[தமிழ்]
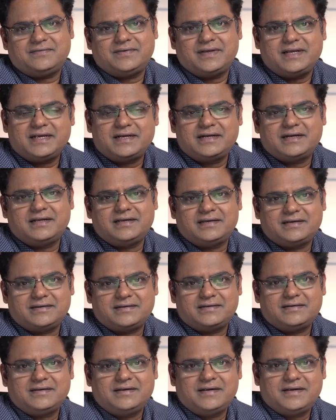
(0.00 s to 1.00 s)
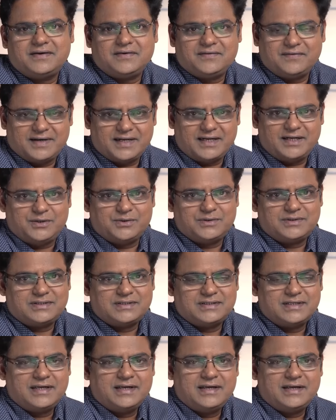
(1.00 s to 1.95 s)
வெரி கிளியர் வேல்யூஸ்